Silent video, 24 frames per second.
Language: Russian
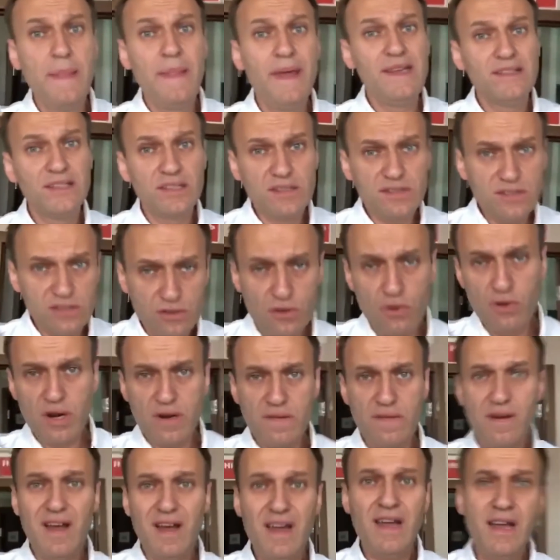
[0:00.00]
Это
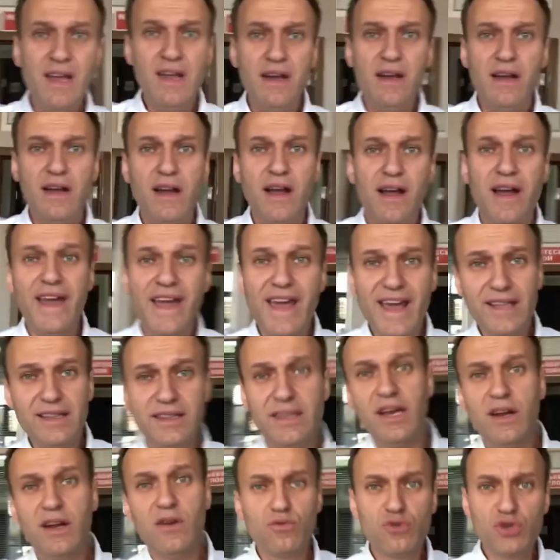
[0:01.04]
здорово, а,
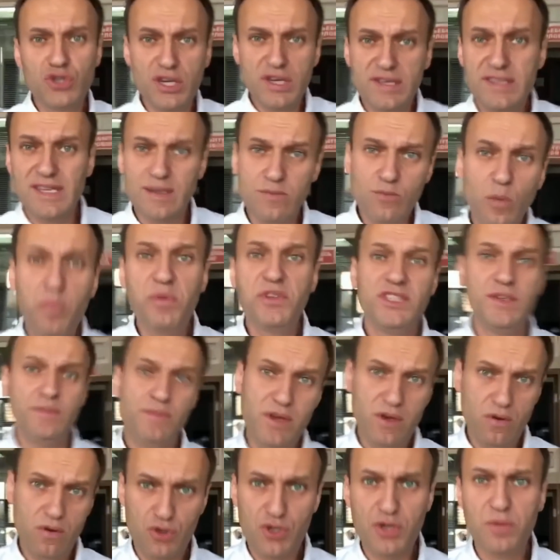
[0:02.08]
это уже само по
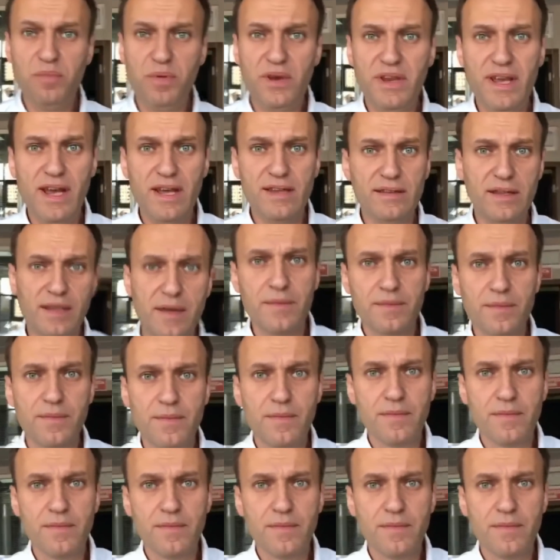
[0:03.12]
себе очень приятно.